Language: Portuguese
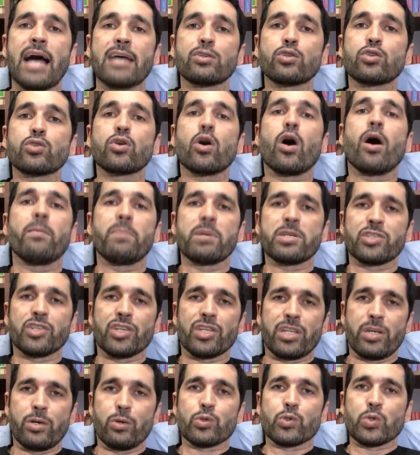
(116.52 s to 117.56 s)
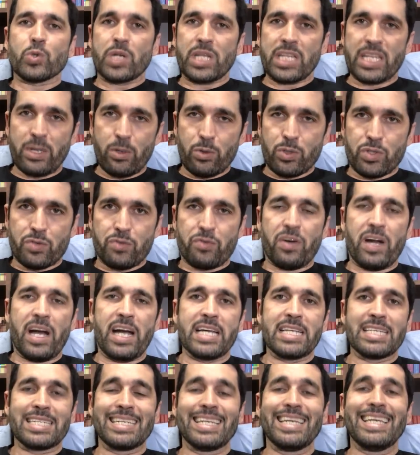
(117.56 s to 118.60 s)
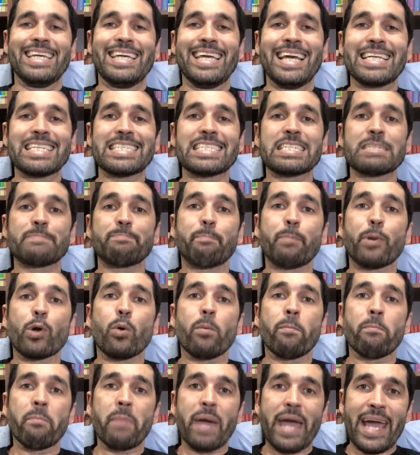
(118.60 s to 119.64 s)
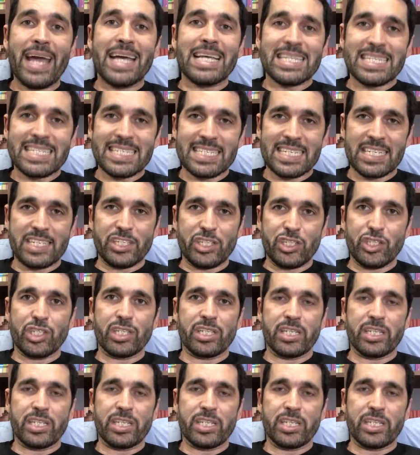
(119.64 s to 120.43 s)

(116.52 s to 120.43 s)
as obras de Deus, o que Deus faz e as promessas